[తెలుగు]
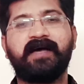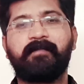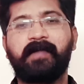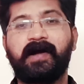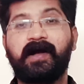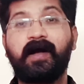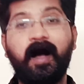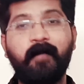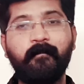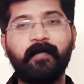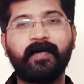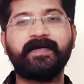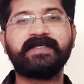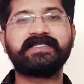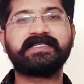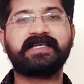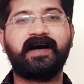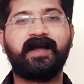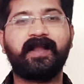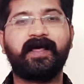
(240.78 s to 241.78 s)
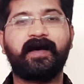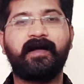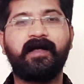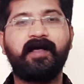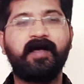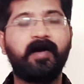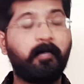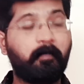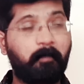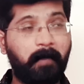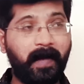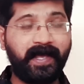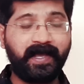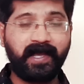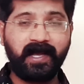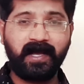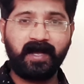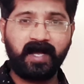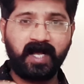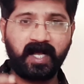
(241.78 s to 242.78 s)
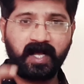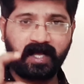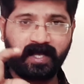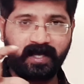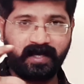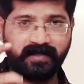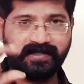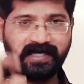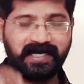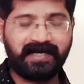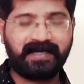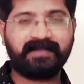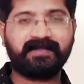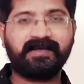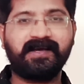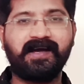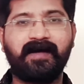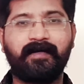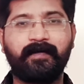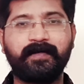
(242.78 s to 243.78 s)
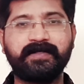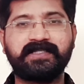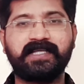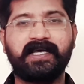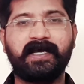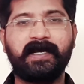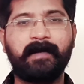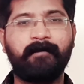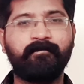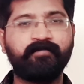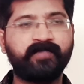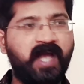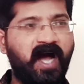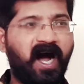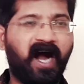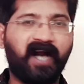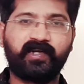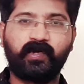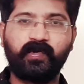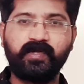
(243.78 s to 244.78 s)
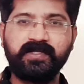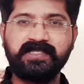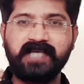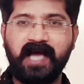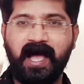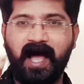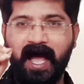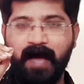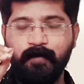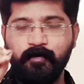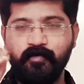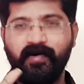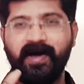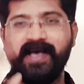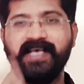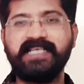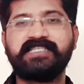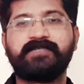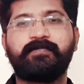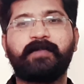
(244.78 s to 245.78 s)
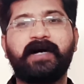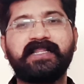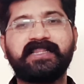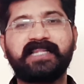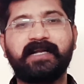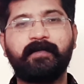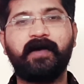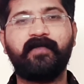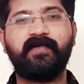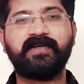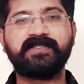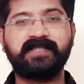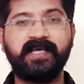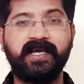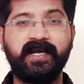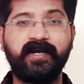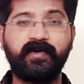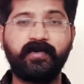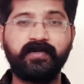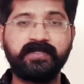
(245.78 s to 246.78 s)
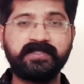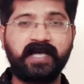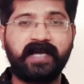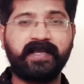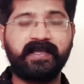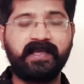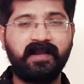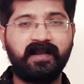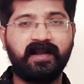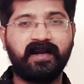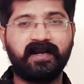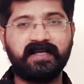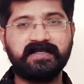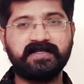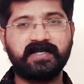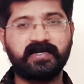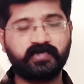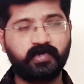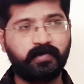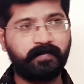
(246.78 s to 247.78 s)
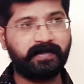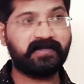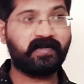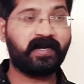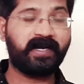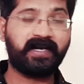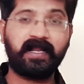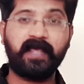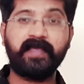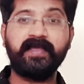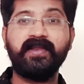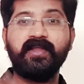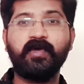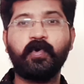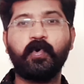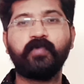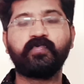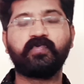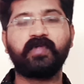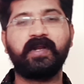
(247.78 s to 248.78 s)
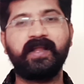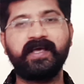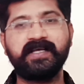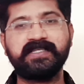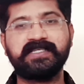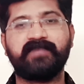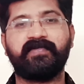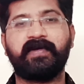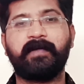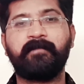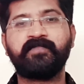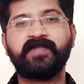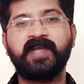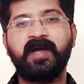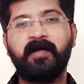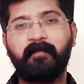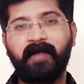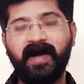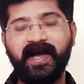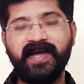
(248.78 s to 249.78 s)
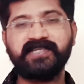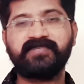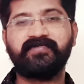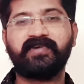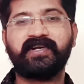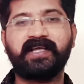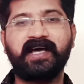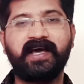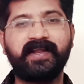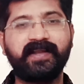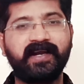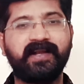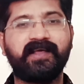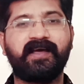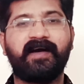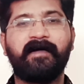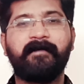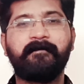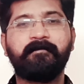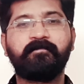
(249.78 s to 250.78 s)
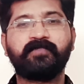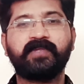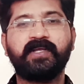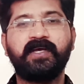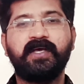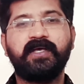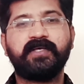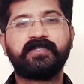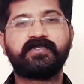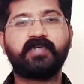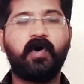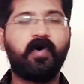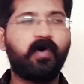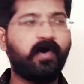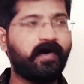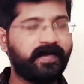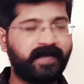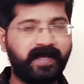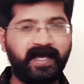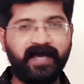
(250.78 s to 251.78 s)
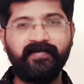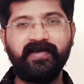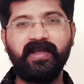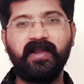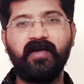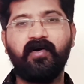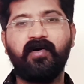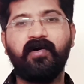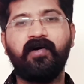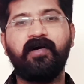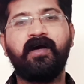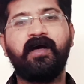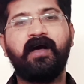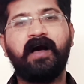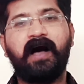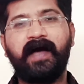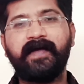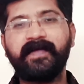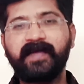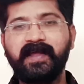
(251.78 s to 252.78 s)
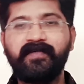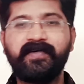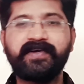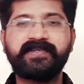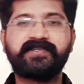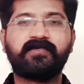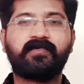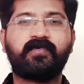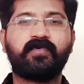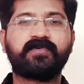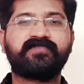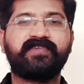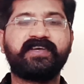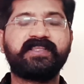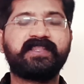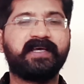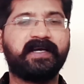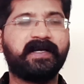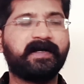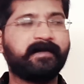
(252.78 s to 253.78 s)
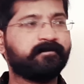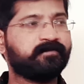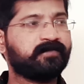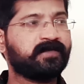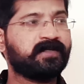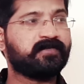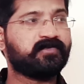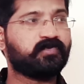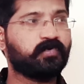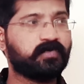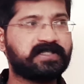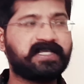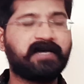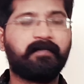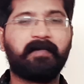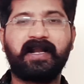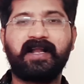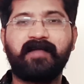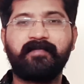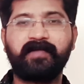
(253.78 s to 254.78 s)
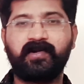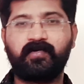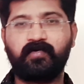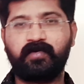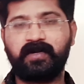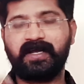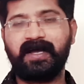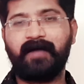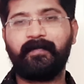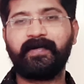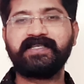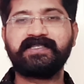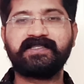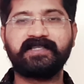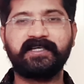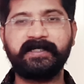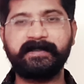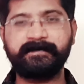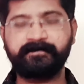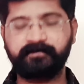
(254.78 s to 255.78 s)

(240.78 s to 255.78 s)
తప్ప కాంప్రమైజ్ కాలే పైగా జాగ్రత్తగా గమనిస్తే అటు నుంచి ఆమె వాయిస్ మాత్రమే వస్తే ఇటు నుంచి అఖిల్ నటరాజు అశు మిత్ర ఇట్లా ఇన్ని గొంతులు లేచేవి మహేష్ పెట్ట అన్నట్టుగా సో ఏవీలో ఆ ఎలివేషన్ కోసం అయితే చూస్తే మళ్ళీ మీరు కొన్ని గమనిస్తే